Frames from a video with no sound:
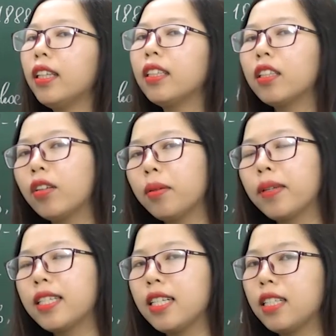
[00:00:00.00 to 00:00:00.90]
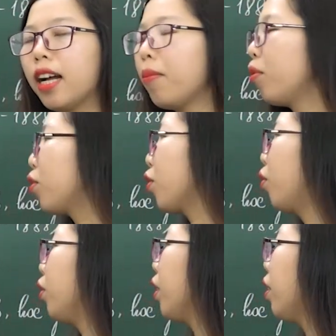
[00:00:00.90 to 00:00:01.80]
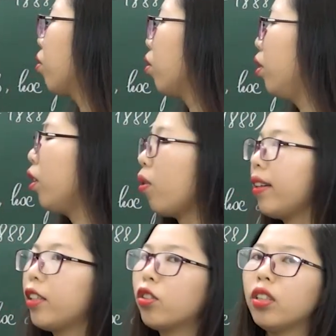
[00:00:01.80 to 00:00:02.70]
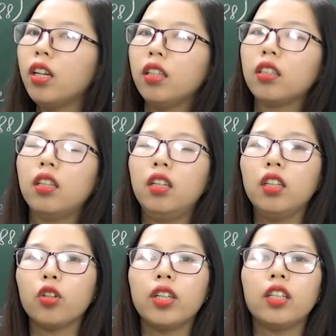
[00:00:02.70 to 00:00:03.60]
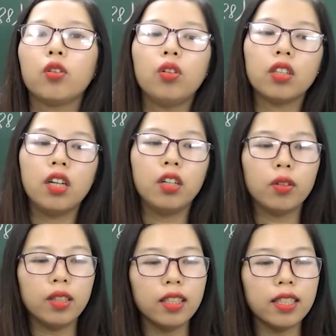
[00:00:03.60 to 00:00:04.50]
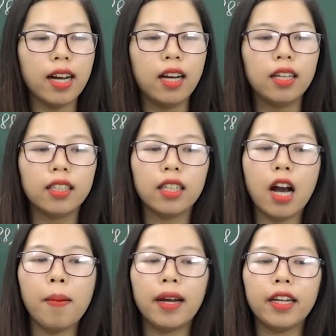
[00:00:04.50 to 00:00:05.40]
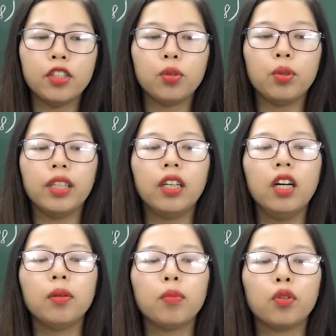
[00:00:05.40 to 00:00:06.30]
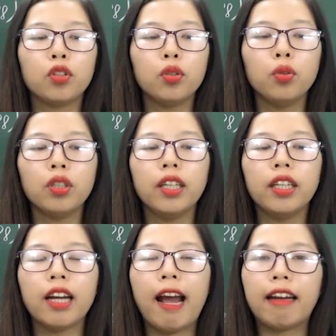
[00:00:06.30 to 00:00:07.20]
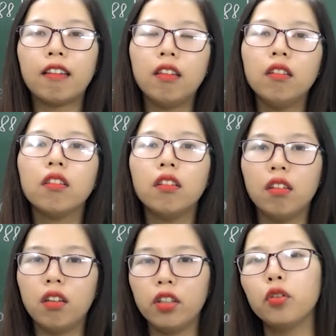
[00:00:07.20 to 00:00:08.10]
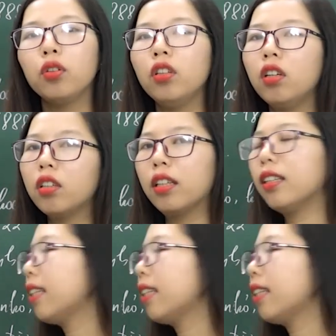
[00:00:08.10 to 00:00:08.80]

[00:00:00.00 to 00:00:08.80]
tích, sau khi mà chỉ ra một số những yếu tố liên quan đến xuất thân liên quan đến cuộc đời của tác giả, thì các bạn hãy chú ý hơn một chút đến cái tư tưởng yêu nước của tác